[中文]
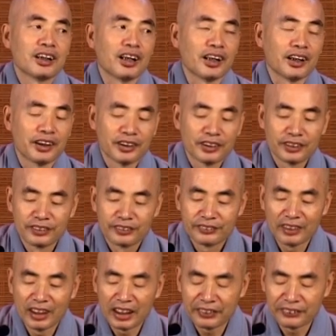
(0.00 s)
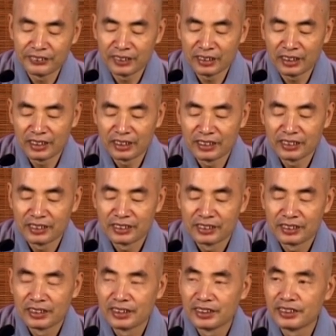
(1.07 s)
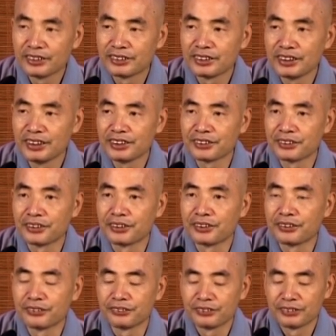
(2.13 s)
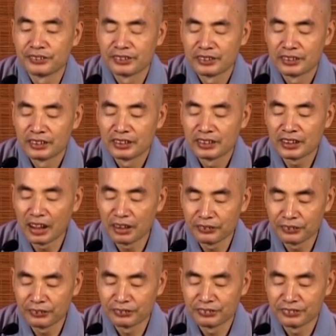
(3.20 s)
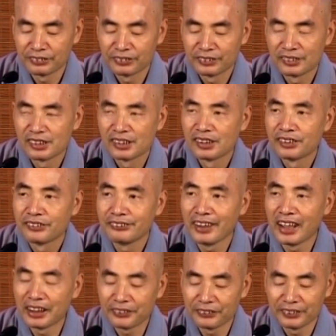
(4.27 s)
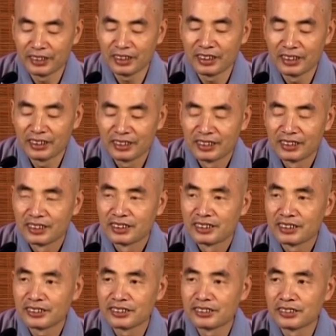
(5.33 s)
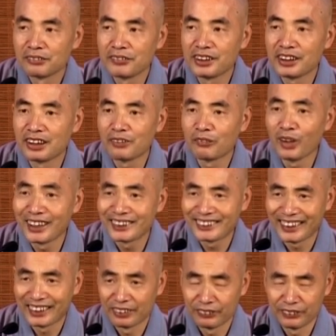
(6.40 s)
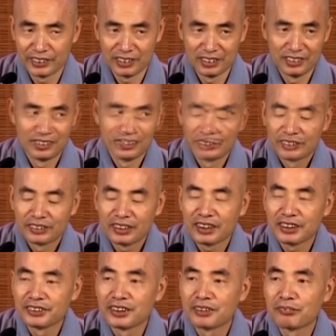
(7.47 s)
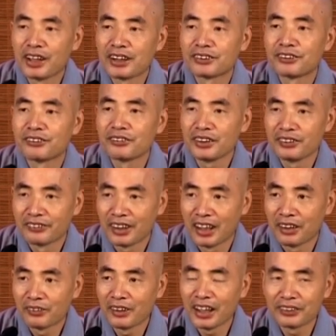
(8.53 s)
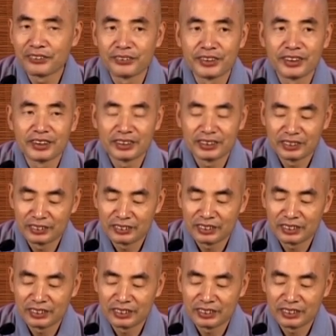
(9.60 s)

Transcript: 哎，话多。就是一种躁动，话多就是说明你的妄想多，所以尤其不要说废话。话多